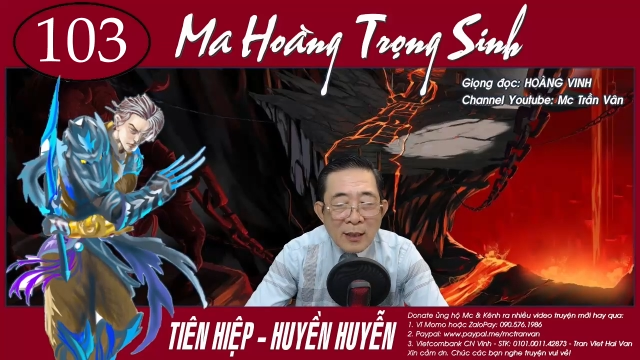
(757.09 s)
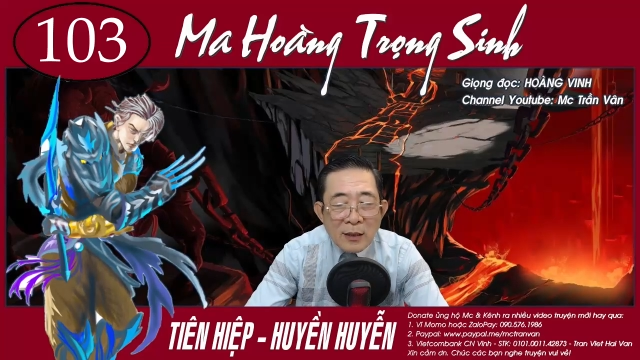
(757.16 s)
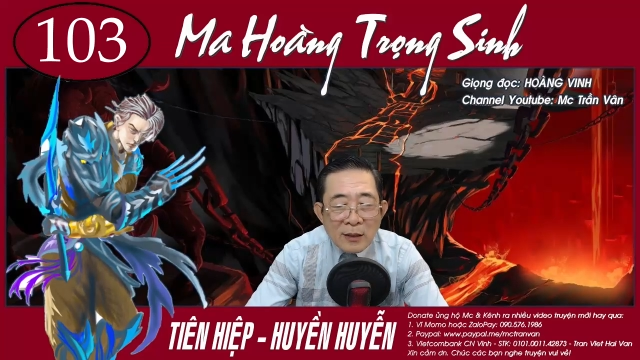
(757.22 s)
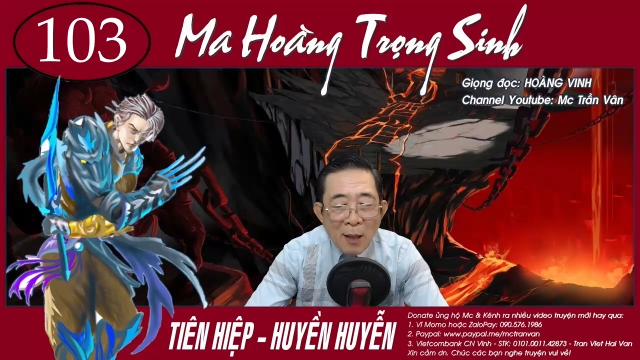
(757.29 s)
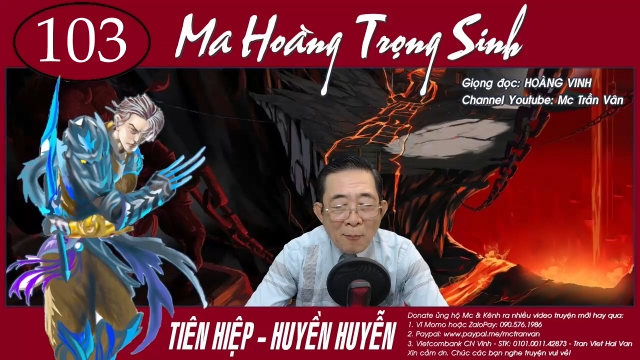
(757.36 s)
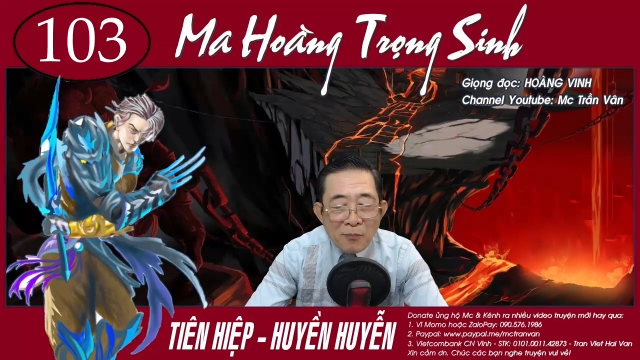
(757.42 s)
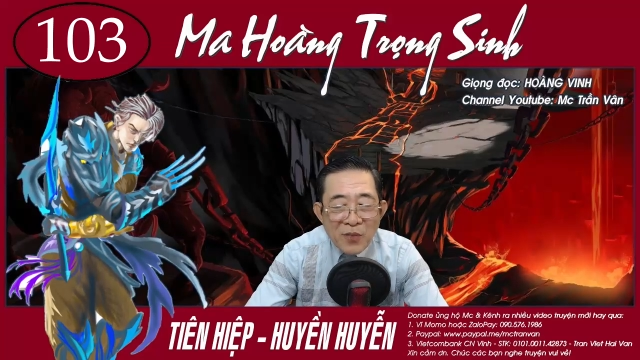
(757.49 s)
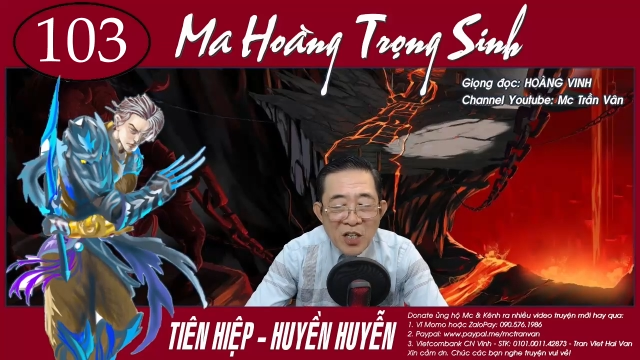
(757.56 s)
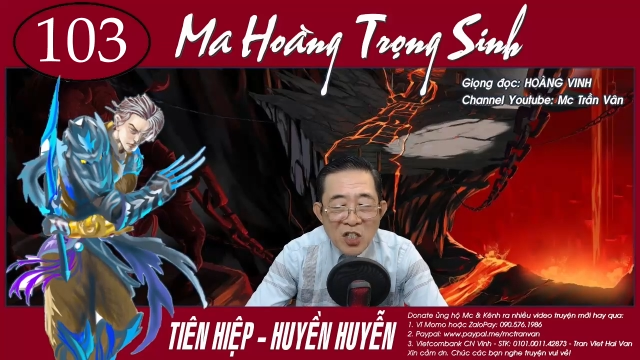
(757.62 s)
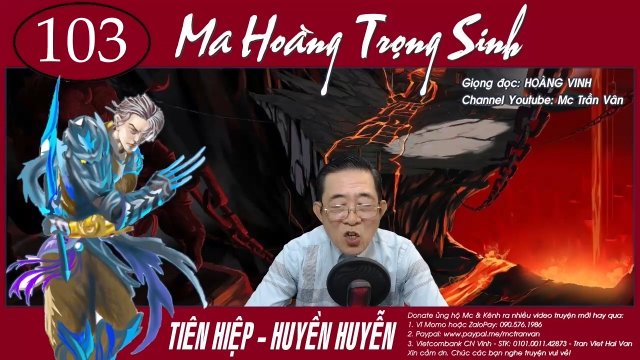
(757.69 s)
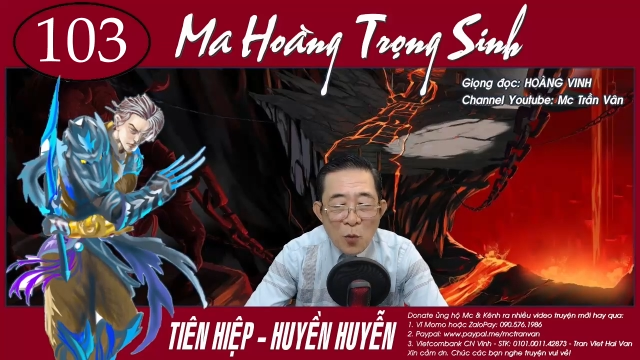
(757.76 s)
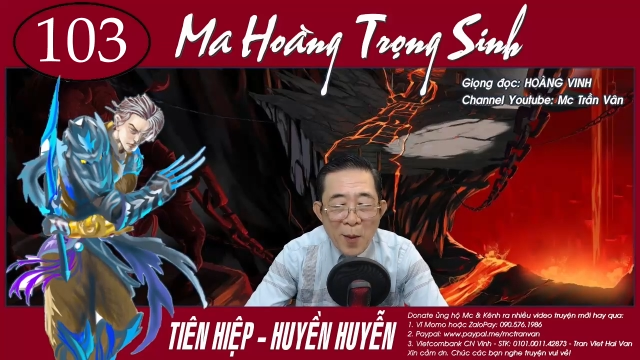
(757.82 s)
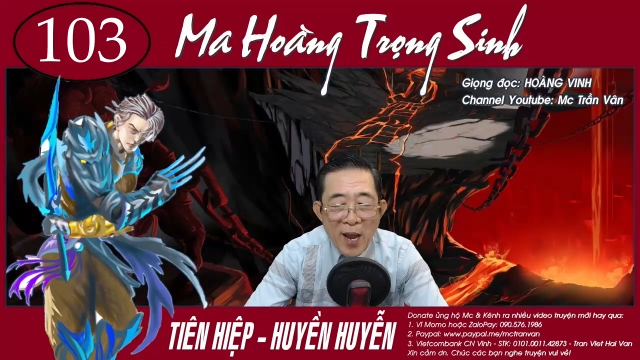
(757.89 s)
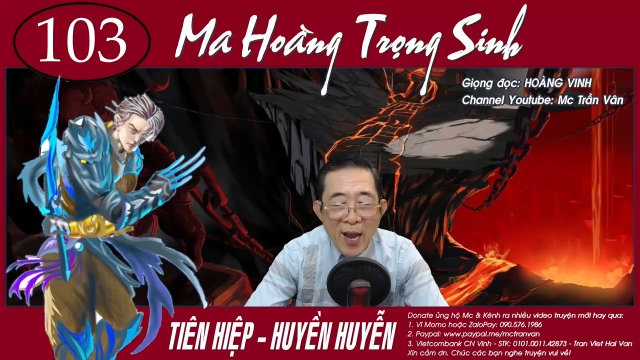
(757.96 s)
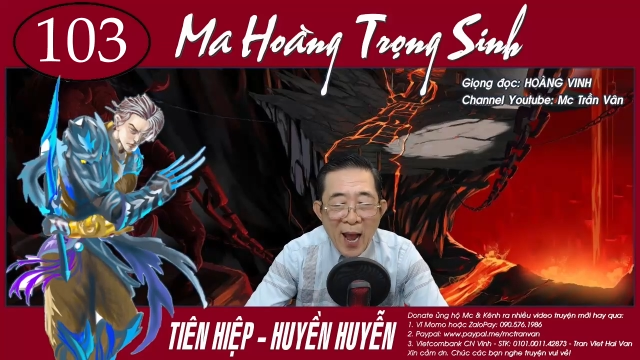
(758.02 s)
Tâm tư của
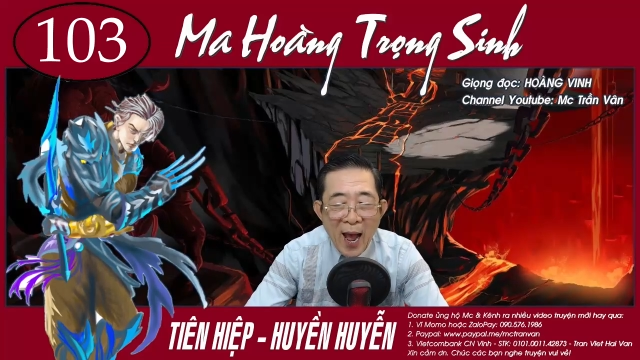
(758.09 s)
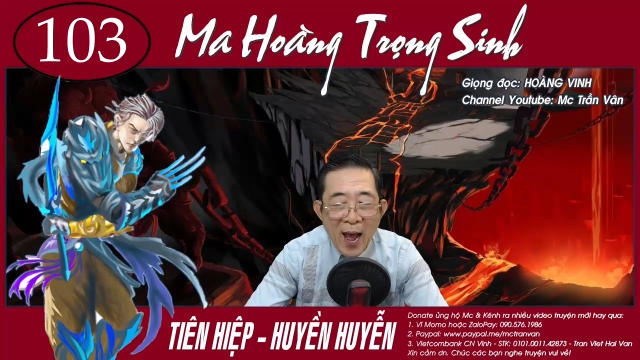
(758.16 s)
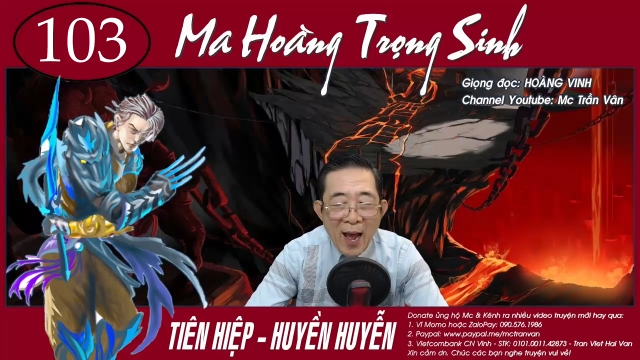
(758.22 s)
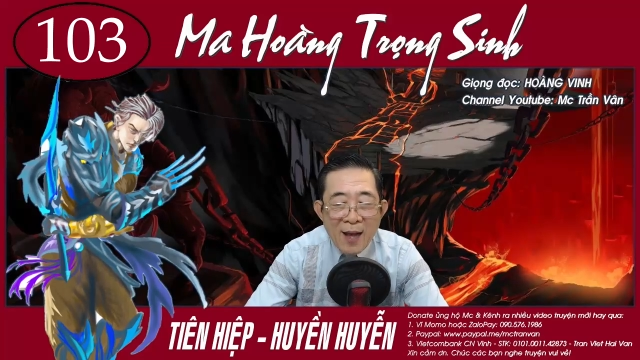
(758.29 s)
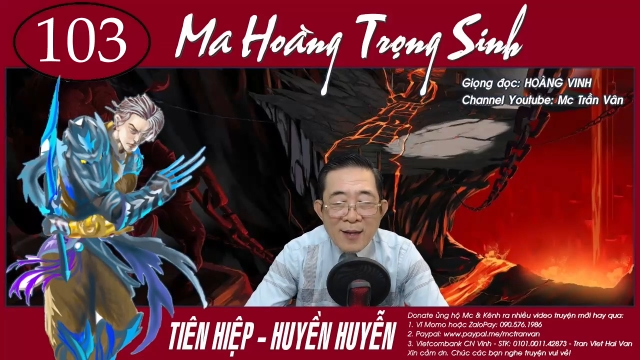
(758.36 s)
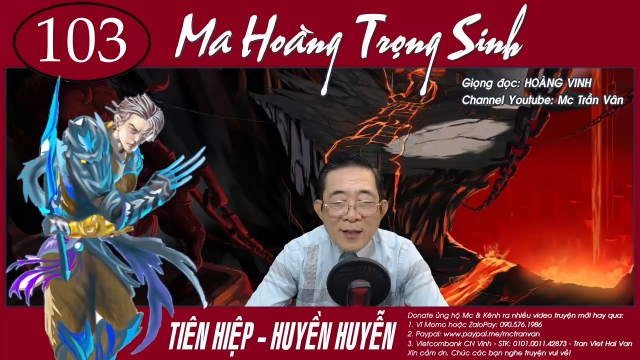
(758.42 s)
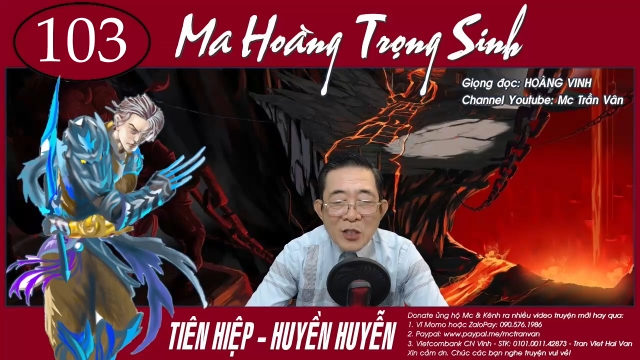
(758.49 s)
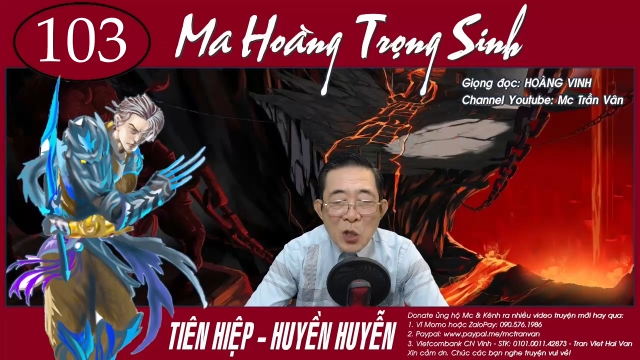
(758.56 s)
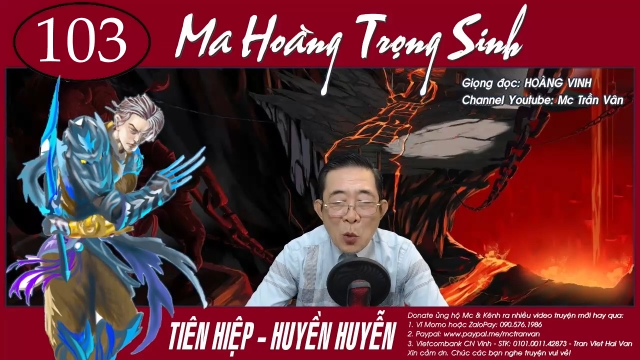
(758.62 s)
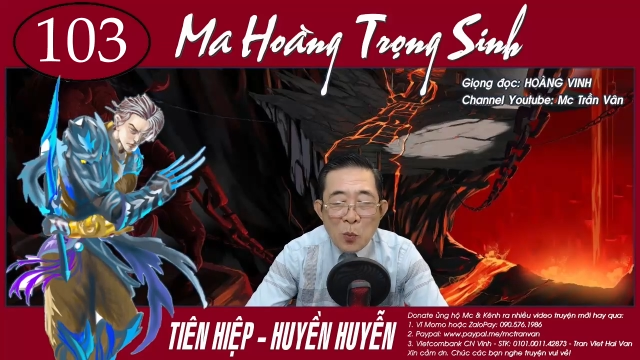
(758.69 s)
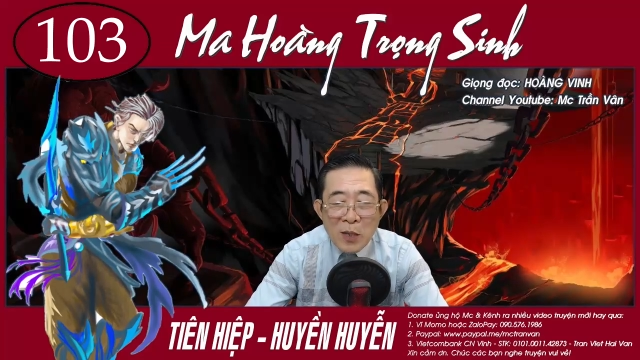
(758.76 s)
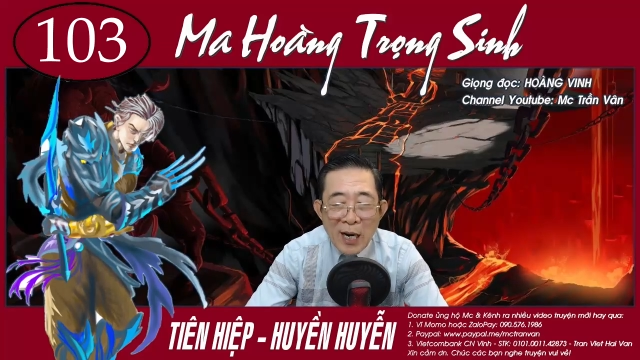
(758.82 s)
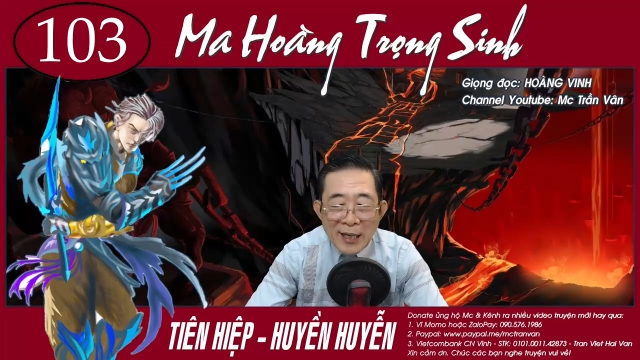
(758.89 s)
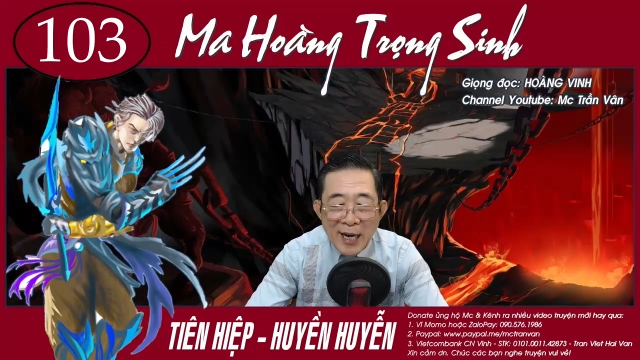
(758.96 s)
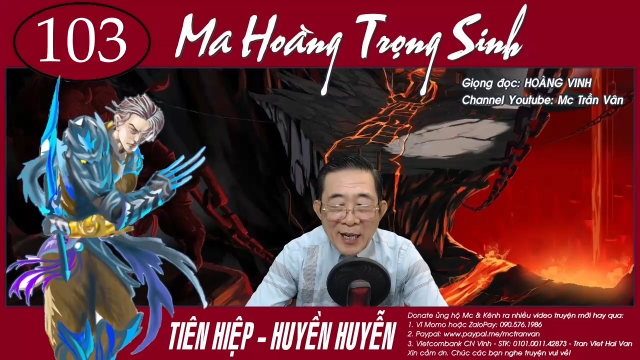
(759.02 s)
bệ hạ đúng
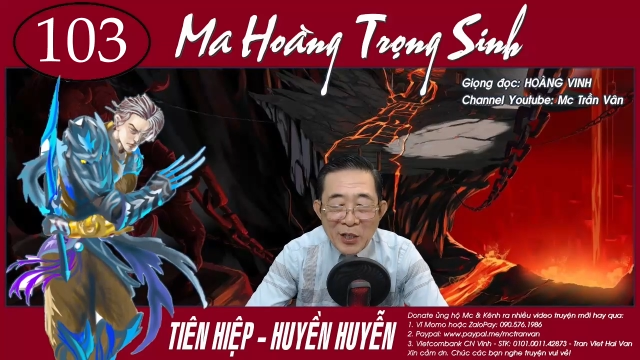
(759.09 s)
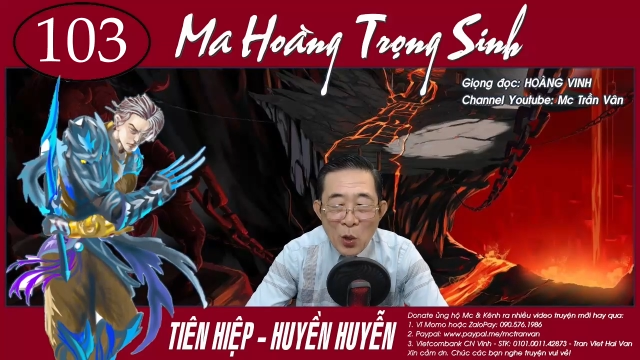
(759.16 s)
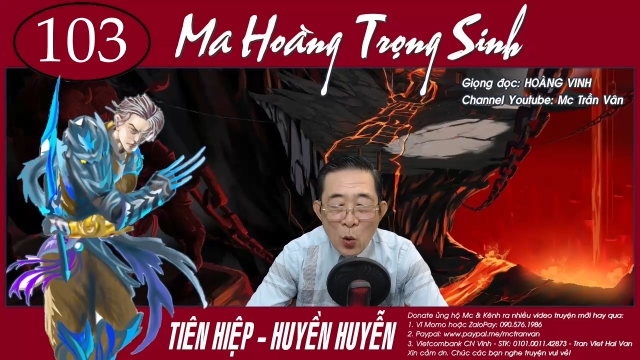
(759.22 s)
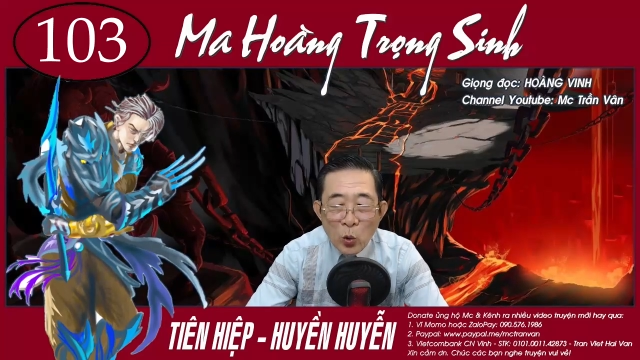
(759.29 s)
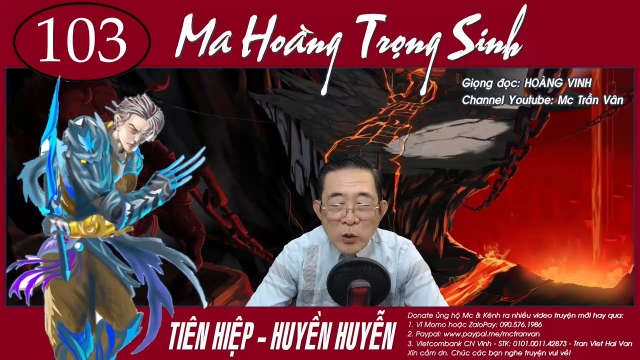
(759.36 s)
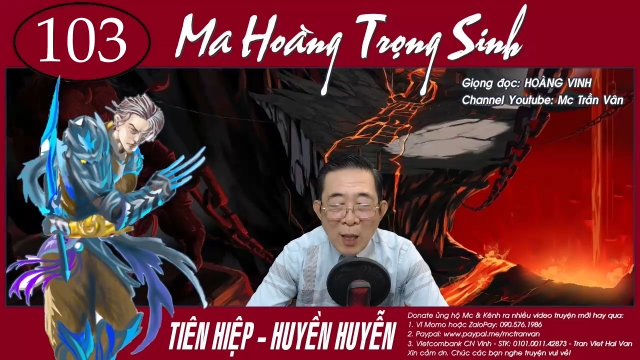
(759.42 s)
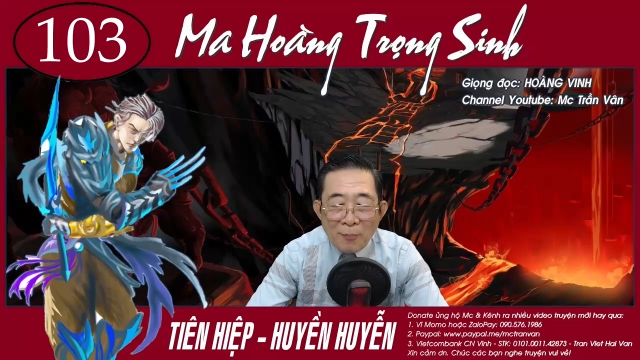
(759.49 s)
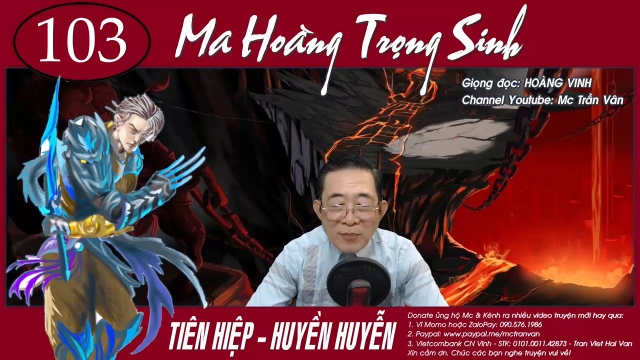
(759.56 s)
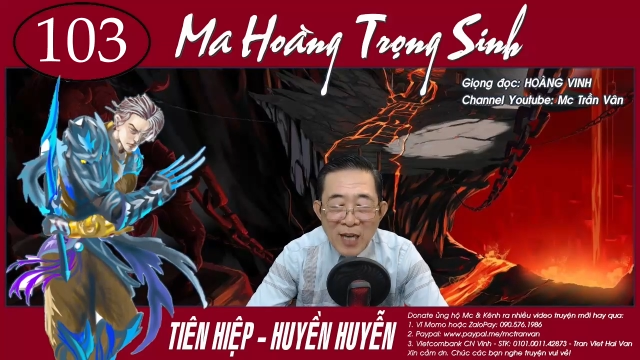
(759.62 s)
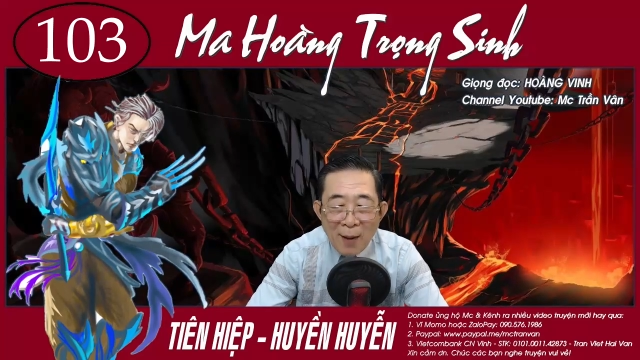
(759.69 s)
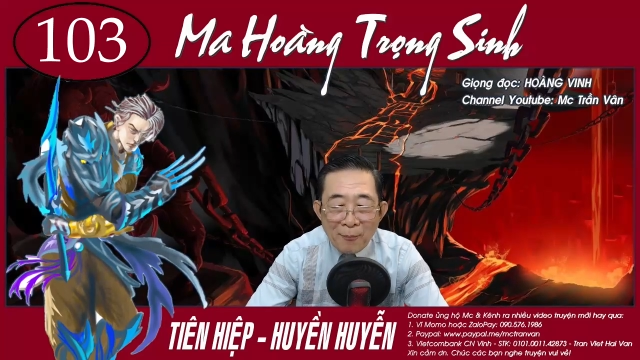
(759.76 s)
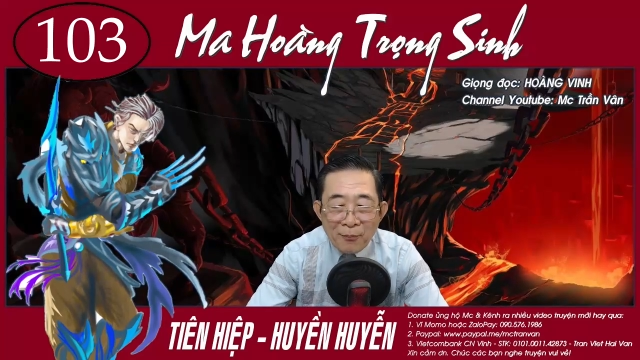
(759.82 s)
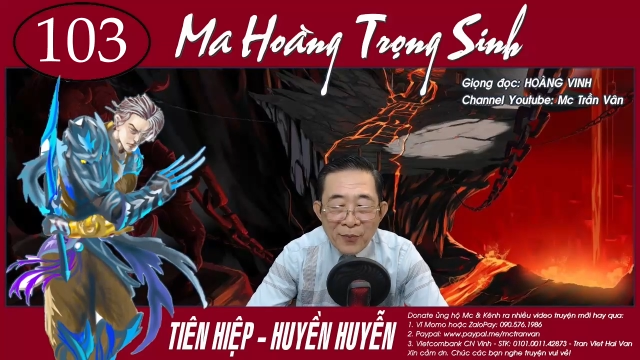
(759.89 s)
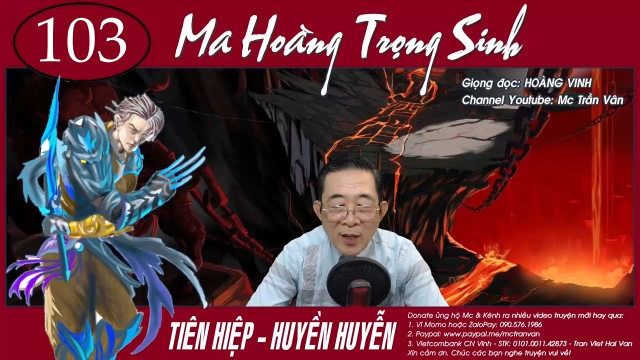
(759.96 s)
là đầy đủ thâm trầm.